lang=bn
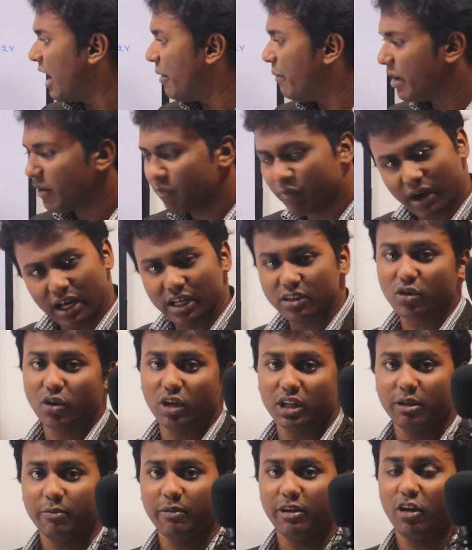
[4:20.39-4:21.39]
আবার প্লাস
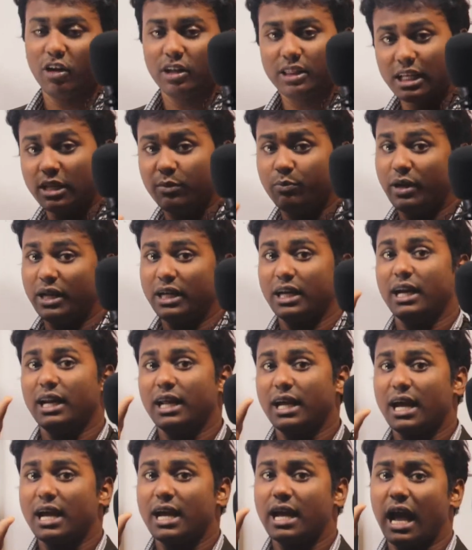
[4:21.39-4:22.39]
করতে পারি অর্থাৎ
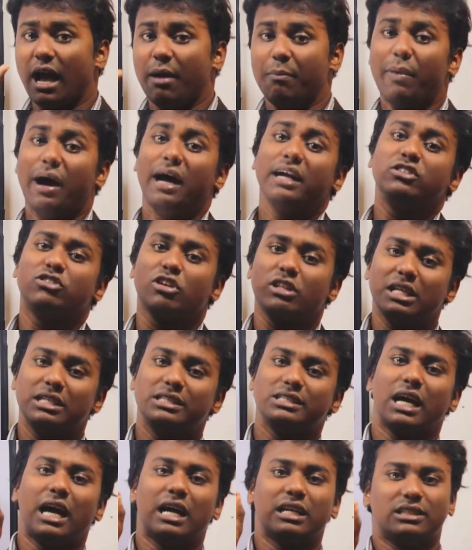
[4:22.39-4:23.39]
ব্যাটারিকে আবার যদি
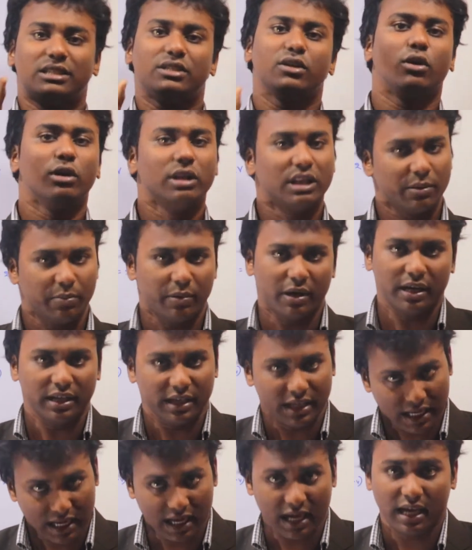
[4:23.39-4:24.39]
চার্জ করতে
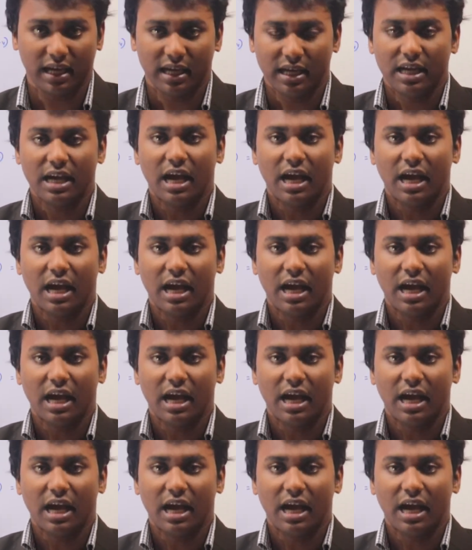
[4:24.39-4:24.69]
পারি হ্যাঁ